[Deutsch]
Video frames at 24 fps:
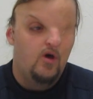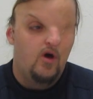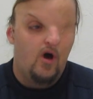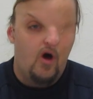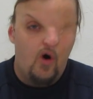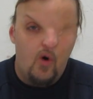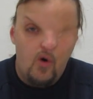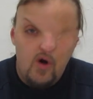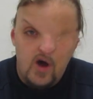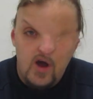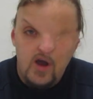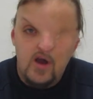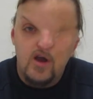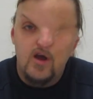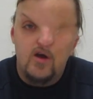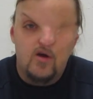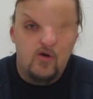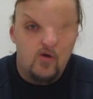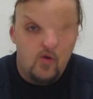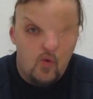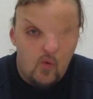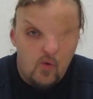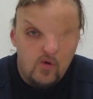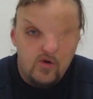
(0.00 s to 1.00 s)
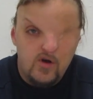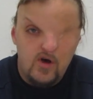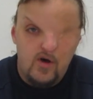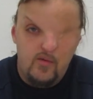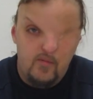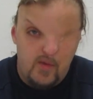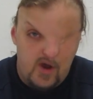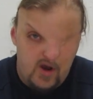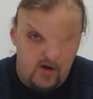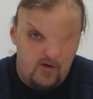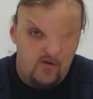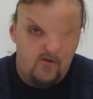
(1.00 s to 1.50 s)
Auch ein geklonter
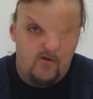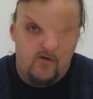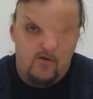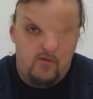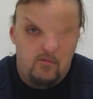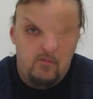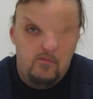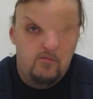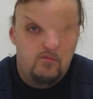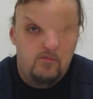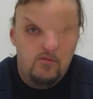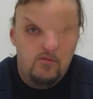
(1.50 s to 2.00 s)
Mensch